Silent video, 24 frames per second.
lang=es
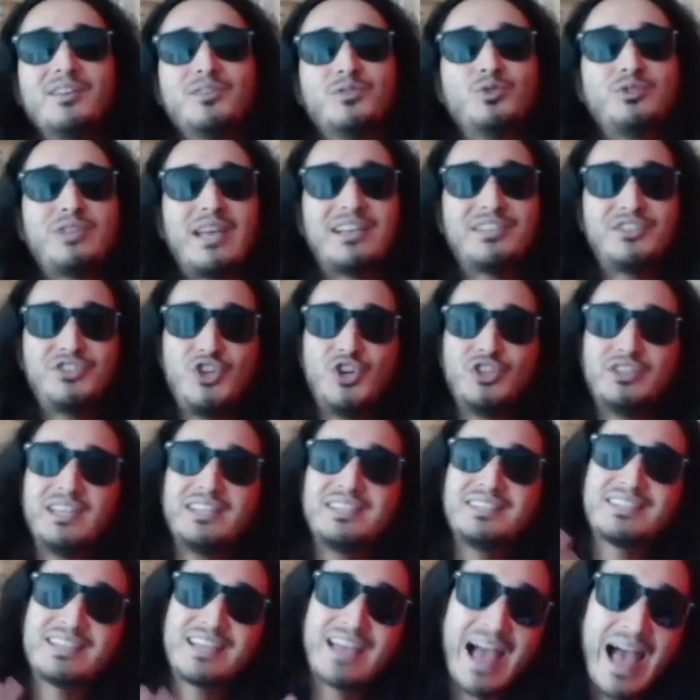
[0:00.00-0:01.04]
sus
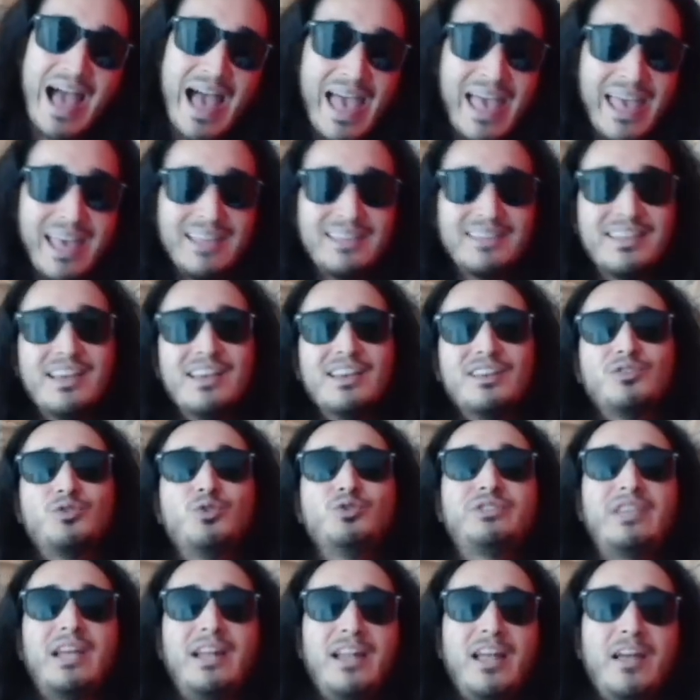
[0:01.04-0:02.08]
acciones caen,
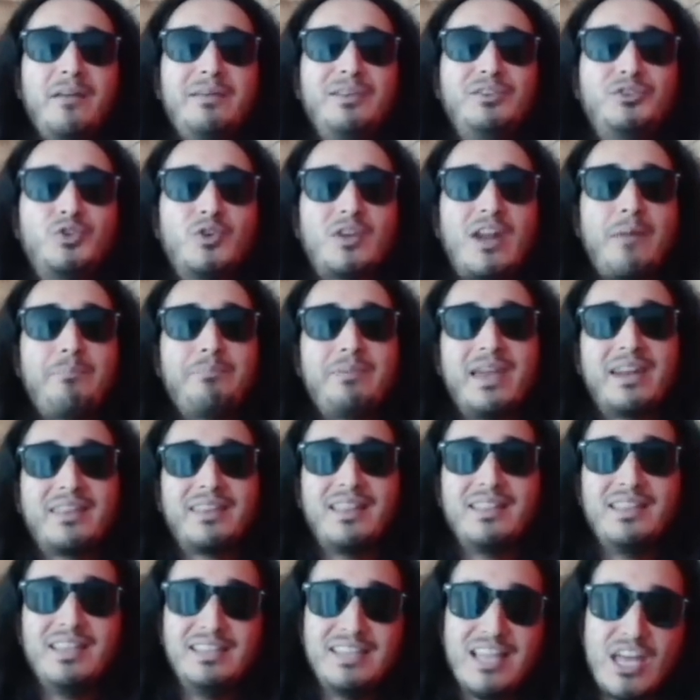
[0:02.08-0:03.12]
su televisora
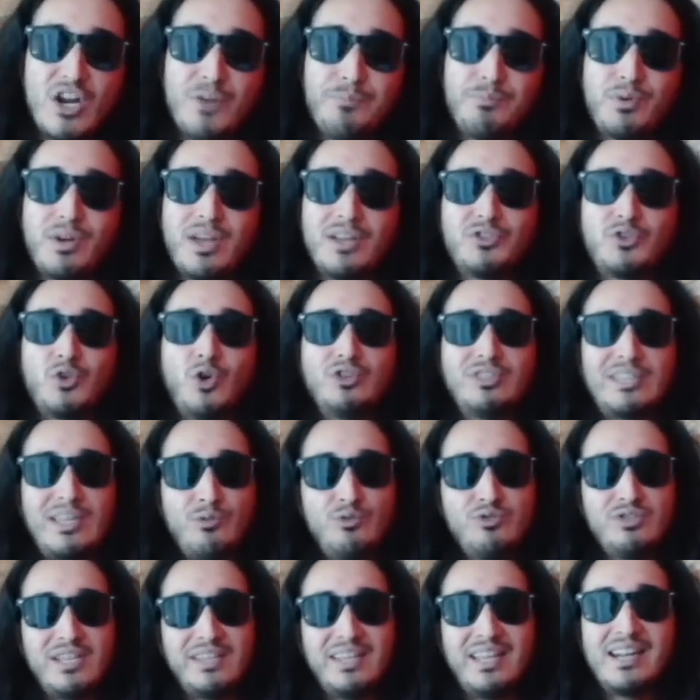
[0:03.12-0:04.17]
pierde dinero porque todos se
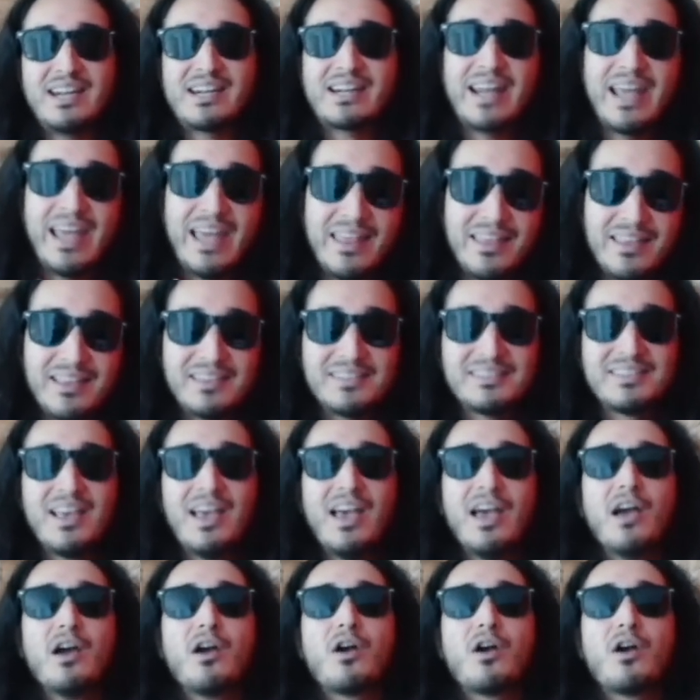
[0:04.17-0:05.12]
anuncian en redes,